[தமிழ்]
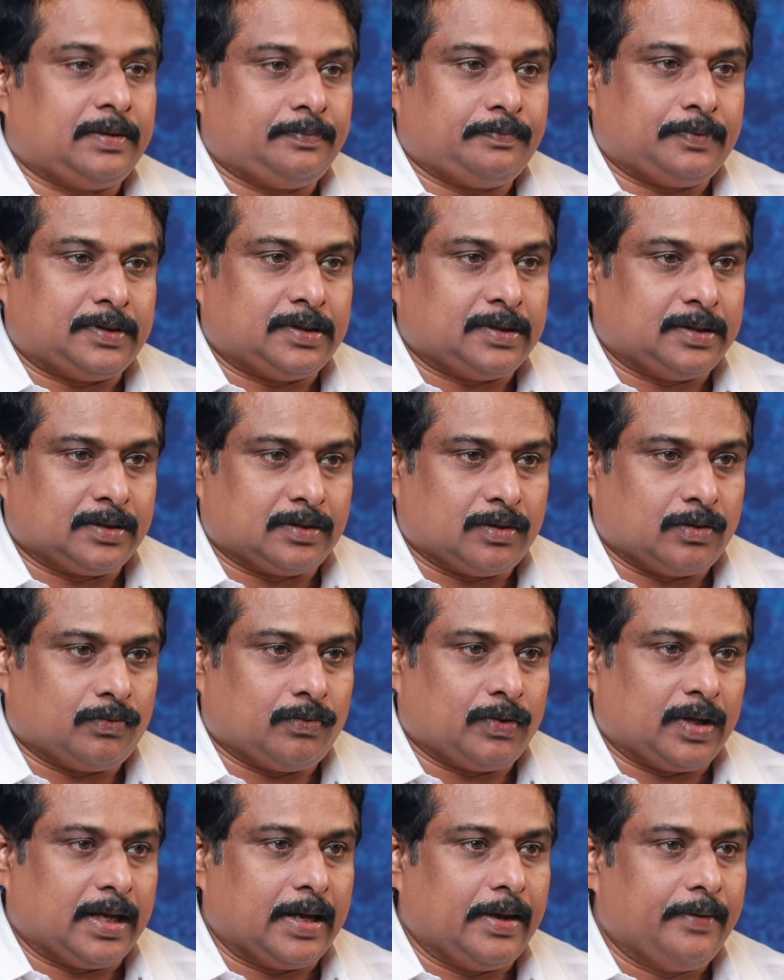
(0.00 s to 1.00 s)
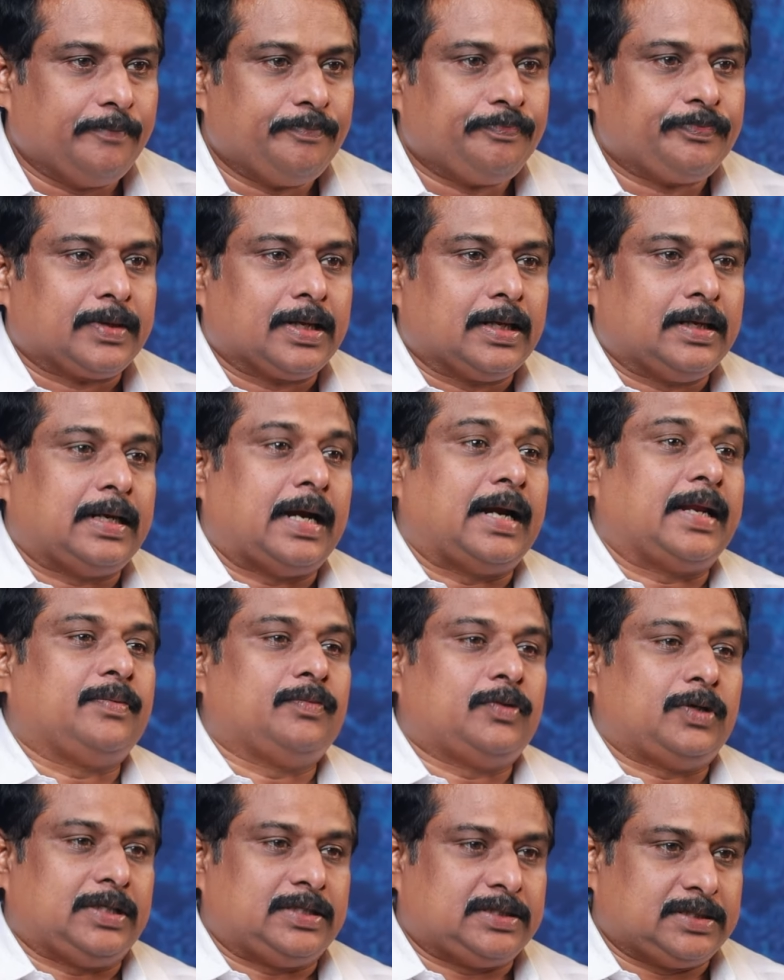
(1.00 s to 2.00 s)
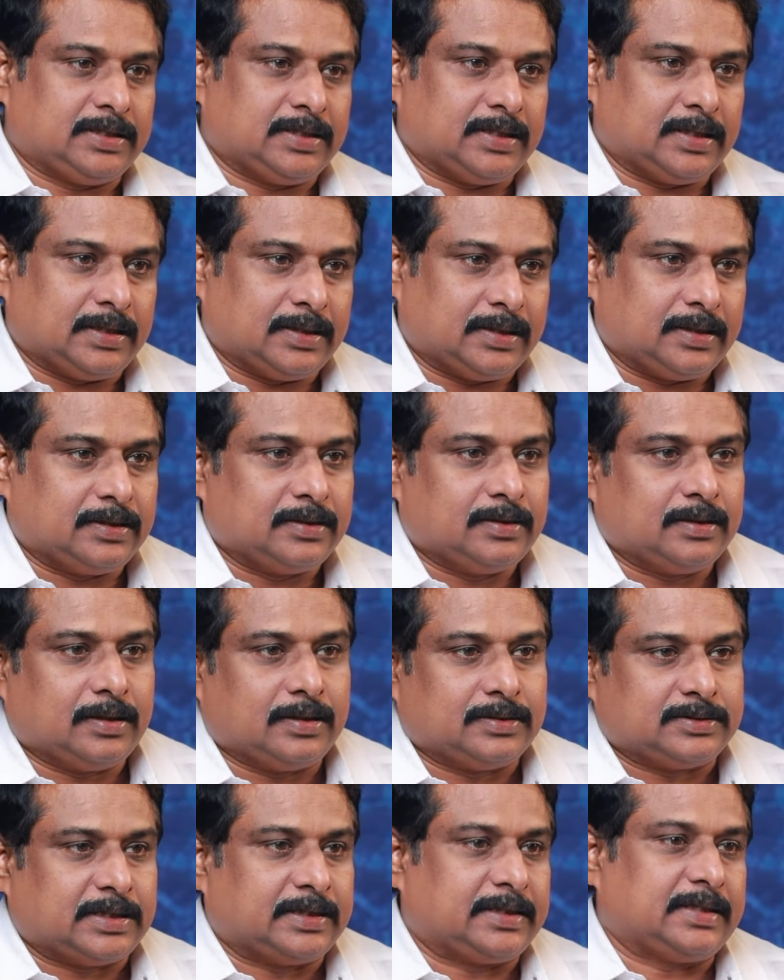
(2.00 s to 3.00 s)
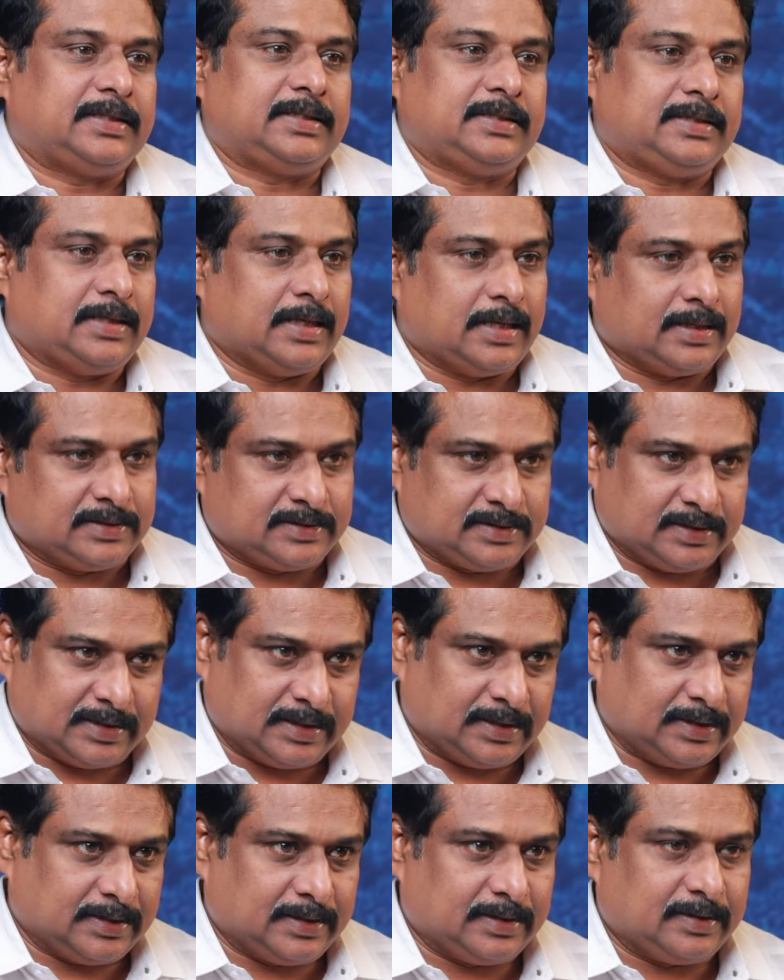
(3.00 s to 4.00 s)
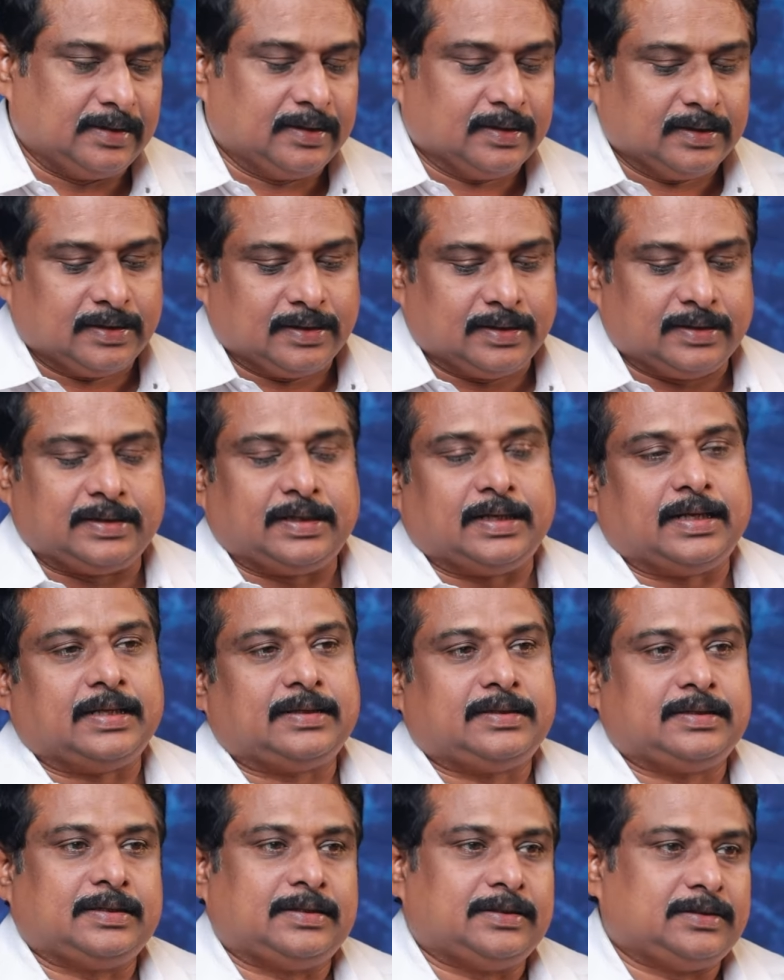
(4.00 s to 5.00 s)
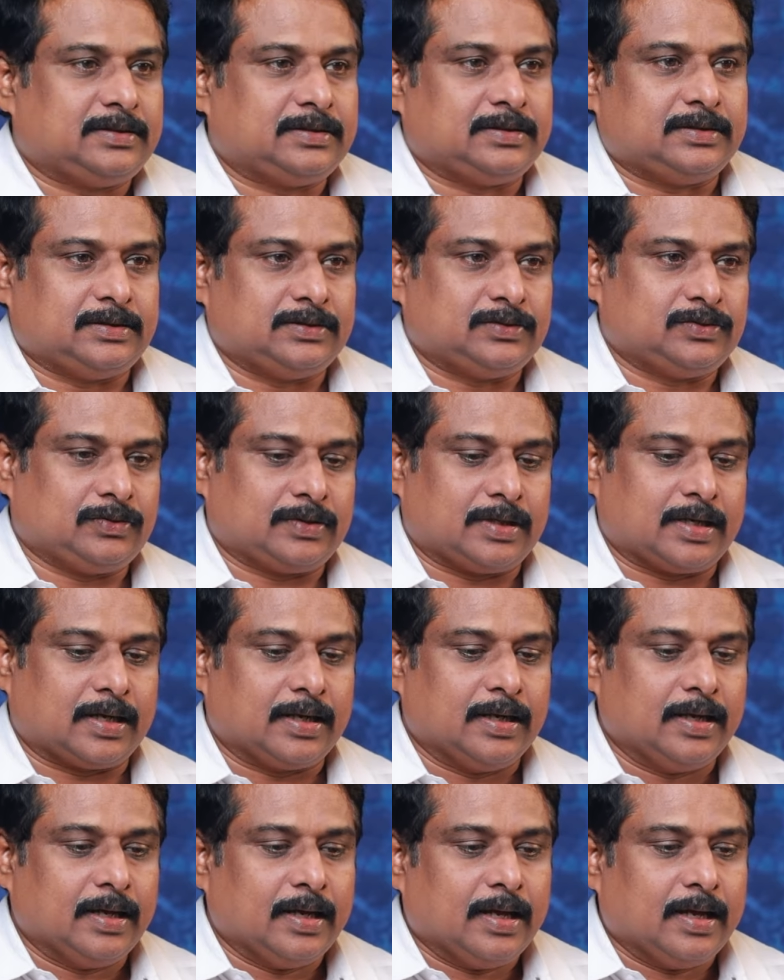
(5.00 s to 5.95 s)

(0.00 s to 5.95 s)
நடிப்பதில் இருக்கக்கூடிய நடைமுறை சிக்கல்கள் சட்ட ரீதியான சிக்கல்கள் இது எல்லாத்தையும் எடுத்து சொல்கிறாங்க